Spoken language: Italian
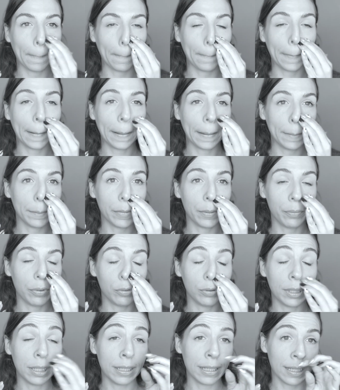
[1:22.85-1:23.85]
ma mi
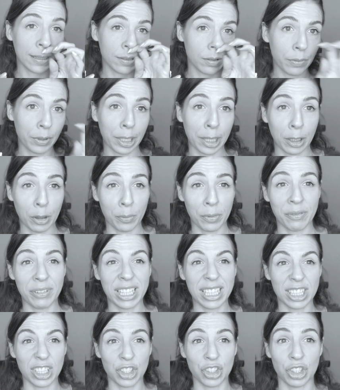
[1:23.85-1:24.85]
prude il naso perché come
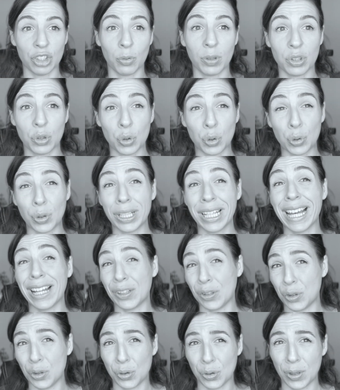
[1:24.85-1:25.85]
vedete c'è qua sotto il
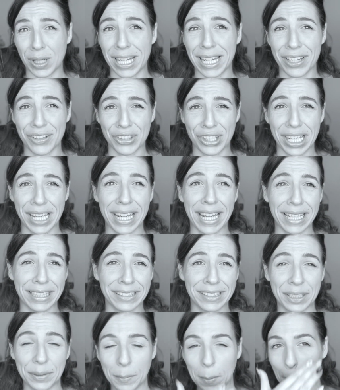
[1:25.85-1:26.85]
gatto, io sono allergica ai
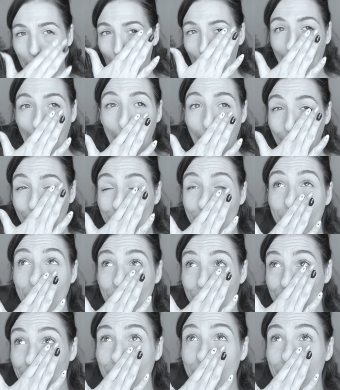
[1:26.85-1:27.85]
gatti. Questo
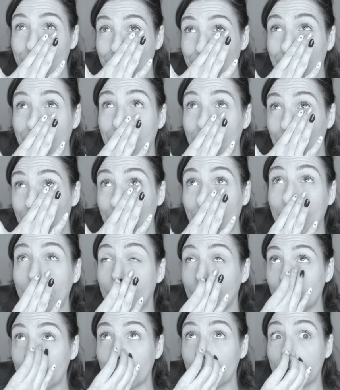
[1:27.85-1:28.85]
video sarà
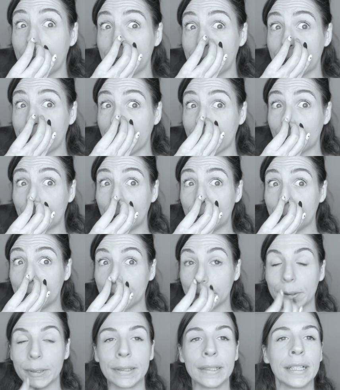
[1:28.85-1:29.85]
molto
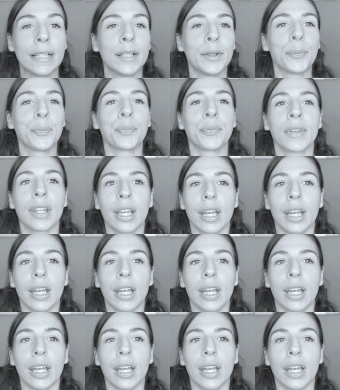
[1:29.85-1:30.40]
grattato.